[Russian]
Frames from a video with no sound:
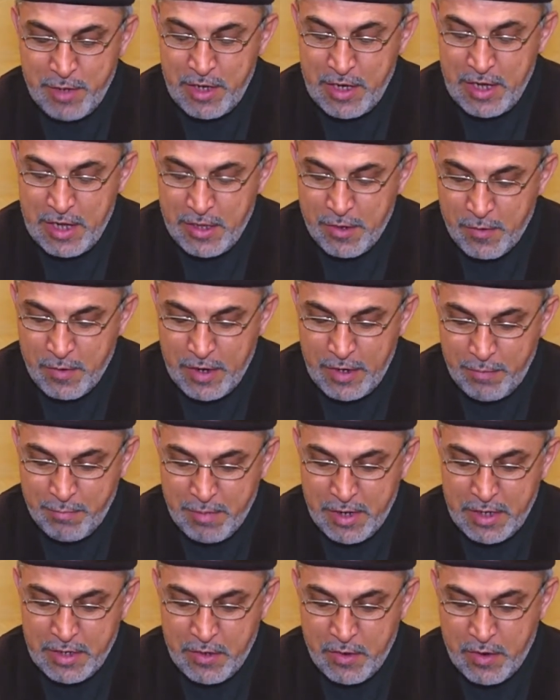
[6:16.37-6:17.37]
Что в таком
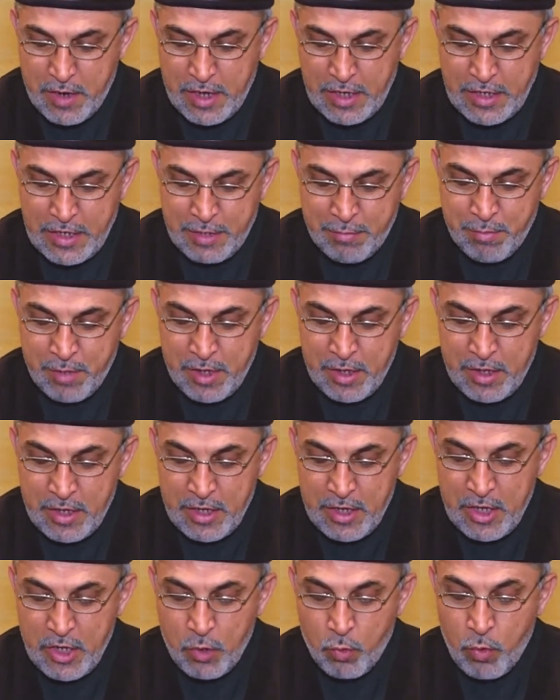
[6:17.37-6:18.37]
случае сделает тот
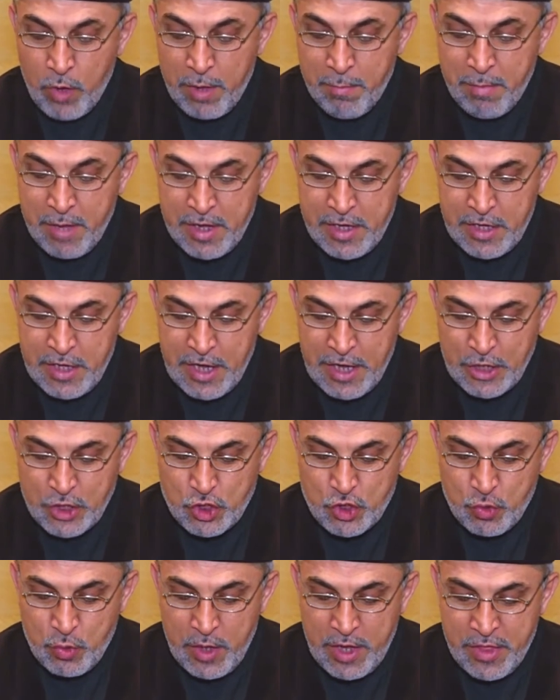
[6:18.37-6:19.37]
богатый, который
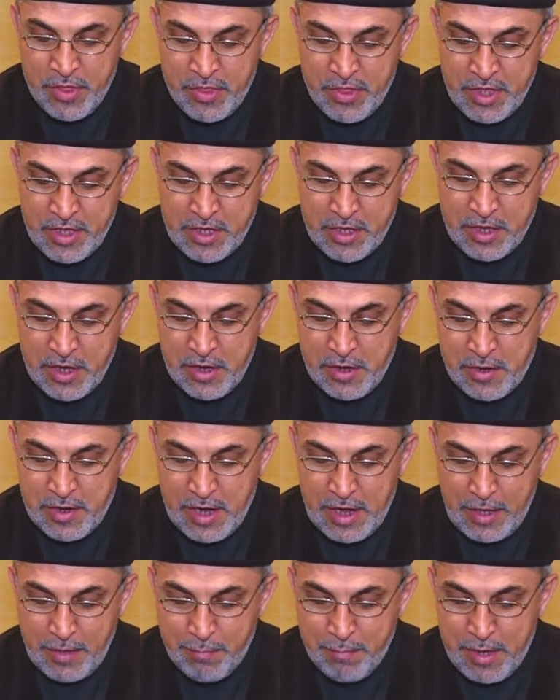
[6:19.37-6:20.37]
дал им все эти
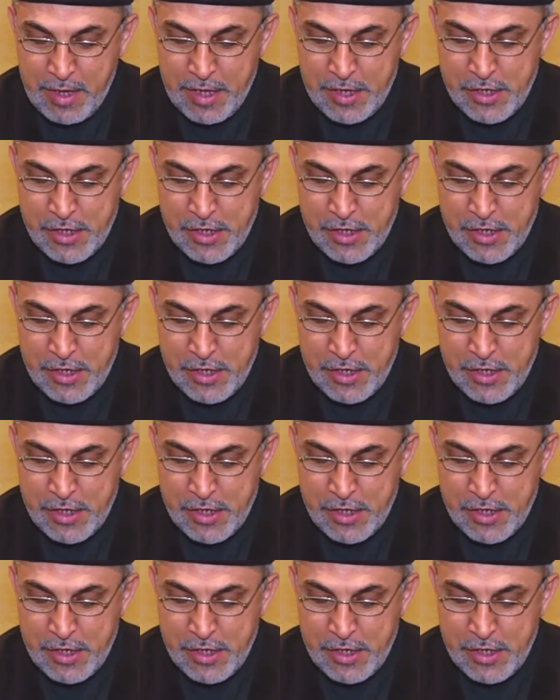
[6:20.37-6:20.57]
блага?